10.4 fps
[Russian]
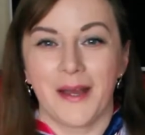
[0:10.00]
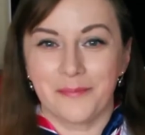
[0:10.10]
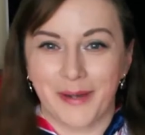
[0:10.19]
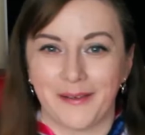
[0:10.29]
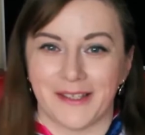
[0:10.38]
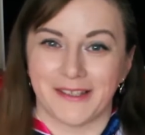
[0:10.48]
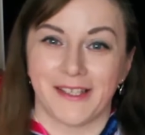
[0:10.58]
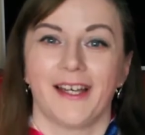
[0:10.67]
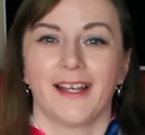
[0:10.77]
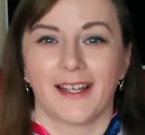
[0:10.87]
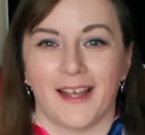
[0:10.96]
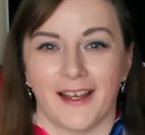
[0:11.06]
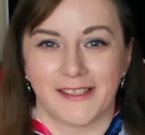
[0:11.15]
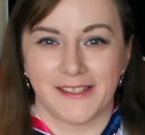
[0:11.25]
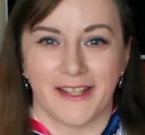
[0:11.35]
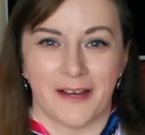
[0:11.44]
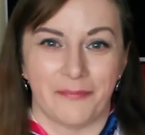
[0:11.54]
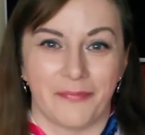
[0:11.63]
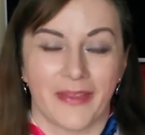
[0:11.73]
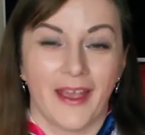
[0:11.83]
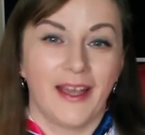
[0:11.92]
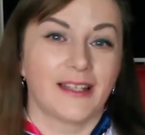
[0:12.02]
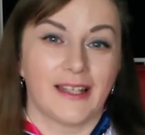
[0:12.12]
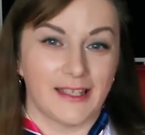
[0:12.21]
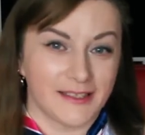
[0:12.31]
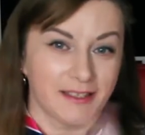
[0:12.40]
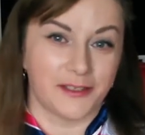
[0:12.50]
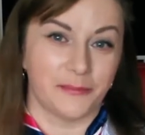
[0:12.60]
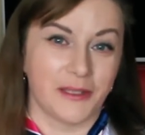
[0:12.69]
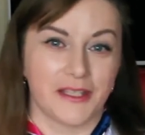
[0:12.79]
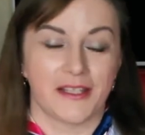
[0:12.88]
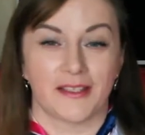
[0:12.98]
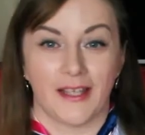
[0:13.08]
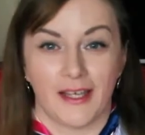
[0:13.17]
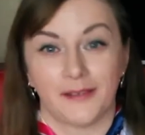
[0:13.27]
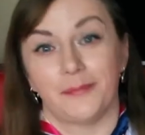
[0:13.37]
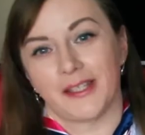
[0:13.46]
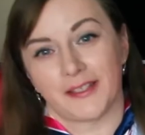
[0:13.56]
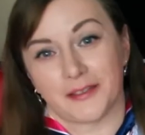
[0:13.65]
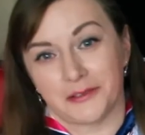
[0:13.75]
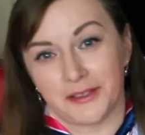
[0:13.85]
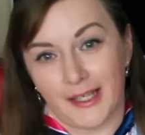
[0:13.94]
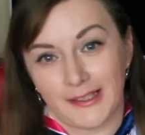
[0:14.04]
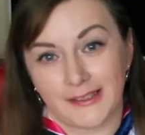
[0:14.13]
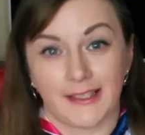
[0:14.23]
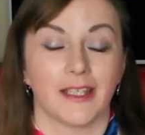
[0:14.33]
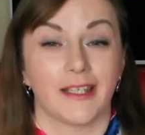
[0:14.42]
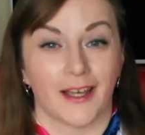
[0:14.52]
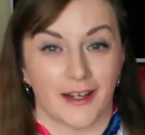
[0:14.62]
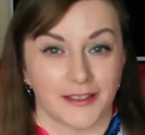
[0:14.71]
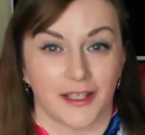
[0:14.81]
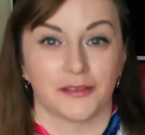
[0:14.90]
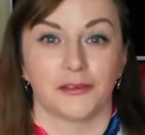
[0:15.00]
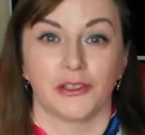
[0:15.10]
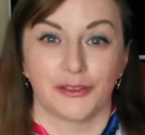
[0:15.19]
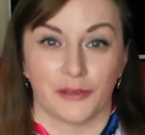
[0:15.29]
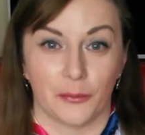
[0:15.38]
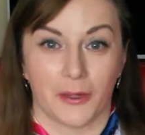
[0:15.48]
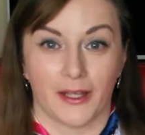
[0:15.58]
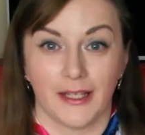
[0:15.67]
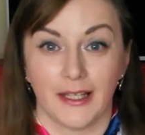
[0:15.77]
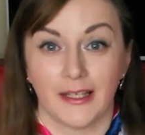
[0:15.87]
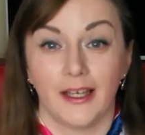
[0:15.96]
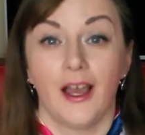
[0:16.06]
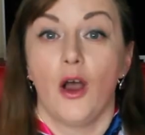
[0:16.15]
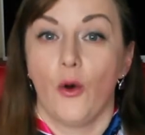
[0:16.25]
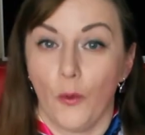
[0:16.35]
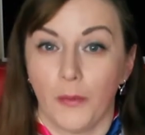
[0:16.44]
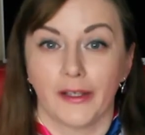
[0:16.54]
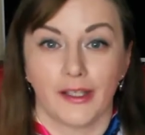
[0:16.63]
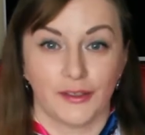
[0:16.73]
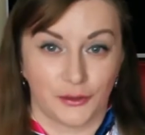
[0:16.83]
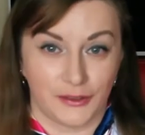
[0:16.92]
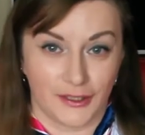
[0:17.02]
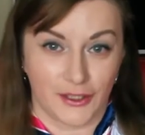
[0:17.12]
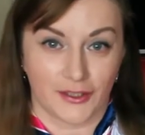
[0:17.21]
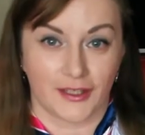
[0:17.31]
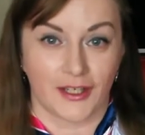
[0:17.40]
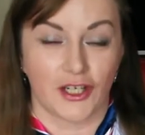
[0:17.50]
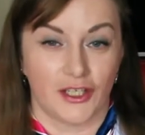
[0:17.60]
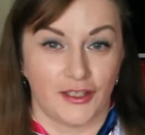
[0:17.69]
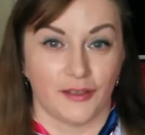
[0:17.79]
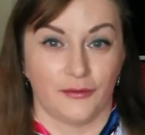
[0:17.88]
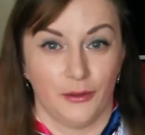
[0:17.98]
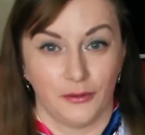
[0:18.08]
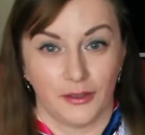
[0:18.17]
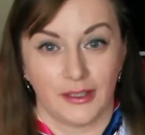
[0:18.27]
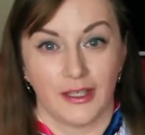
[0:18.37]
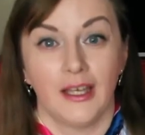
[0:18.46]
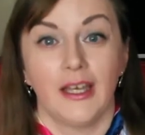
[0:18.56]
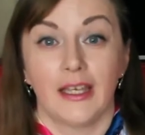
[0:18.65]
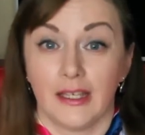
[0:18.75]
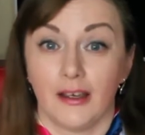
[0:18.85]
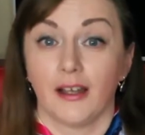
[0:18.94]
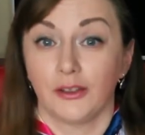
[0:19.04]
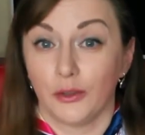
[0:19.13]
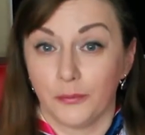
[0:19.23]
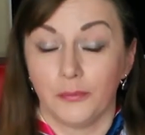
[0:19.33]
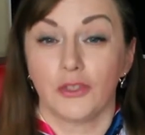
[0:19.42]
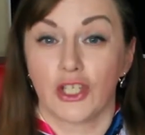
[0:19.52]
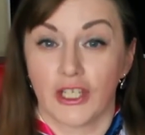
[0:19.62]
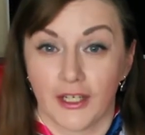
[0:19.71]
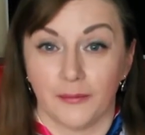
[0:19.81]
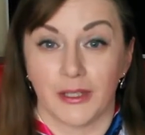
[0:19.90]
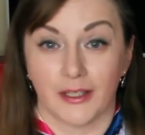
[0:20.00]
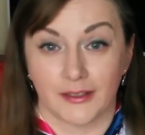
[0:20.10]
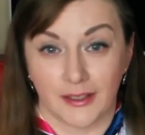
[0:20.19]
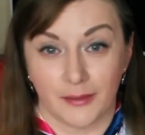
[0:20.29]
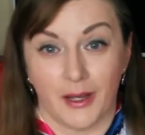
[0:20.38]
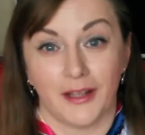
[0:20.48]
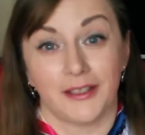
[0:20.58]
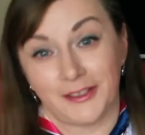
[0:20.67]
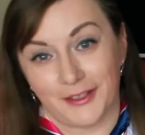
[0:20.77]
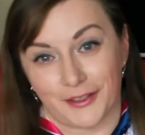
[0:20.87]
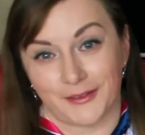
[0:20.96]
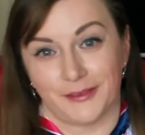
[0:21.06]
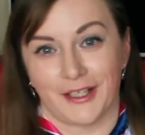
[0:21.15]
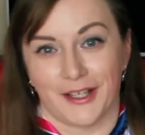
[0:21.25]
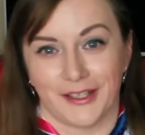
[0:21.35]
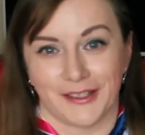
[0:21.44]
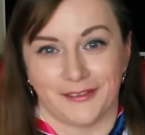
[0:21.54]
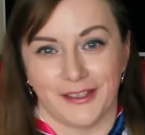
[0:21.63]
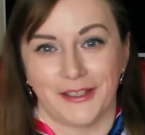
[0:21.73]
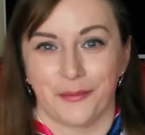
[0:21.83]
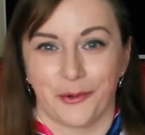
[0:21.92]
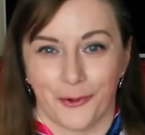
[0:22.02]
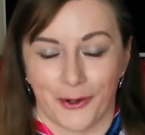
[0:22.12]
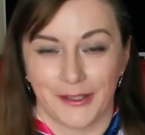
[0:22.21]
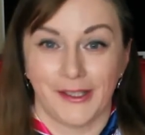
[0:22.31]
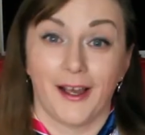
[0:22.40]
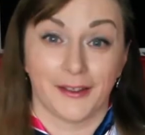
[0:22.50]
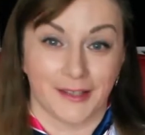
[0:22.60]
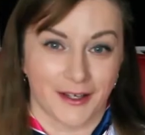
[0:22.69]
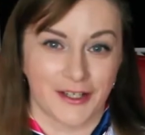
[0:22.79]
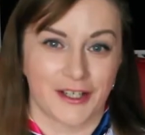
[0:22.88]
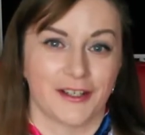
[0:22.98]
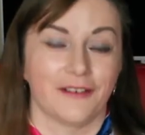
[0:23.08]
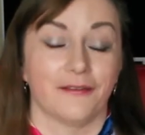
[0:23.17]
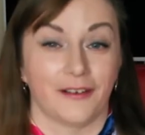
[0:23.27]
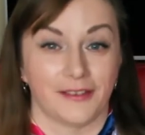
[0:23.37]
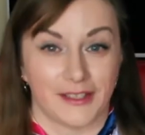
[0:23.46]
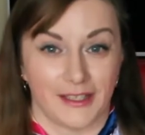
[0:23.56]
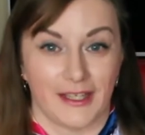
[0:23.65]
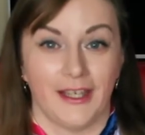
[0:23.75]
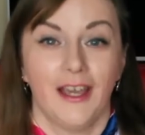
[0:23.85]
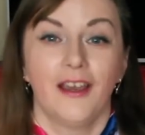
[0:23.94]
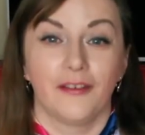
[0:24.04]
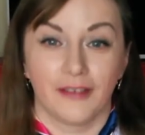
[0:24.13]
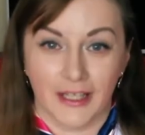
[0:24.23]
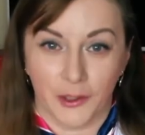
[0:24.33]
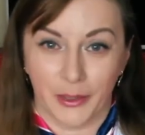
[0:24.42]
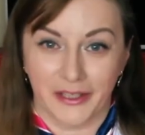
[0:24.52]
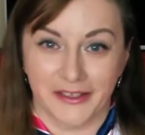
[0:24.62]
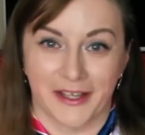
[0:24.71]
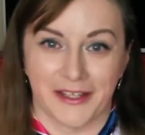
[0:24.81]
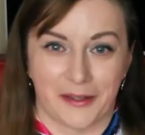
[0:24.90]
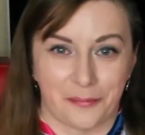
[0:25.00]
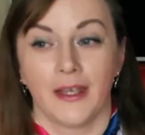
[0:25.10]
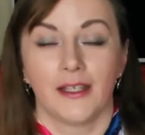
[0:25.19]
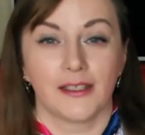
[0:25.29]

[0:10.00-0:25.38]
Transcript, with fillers: Привет! Как дела? Для тех, кто меня не знает, меня зовут Настя, и я рассказываю на своем канале о моей студенческой жизни в Лондоне и о том, чем я занималась и развлекалась в этом городе, а также во всей Великобритании.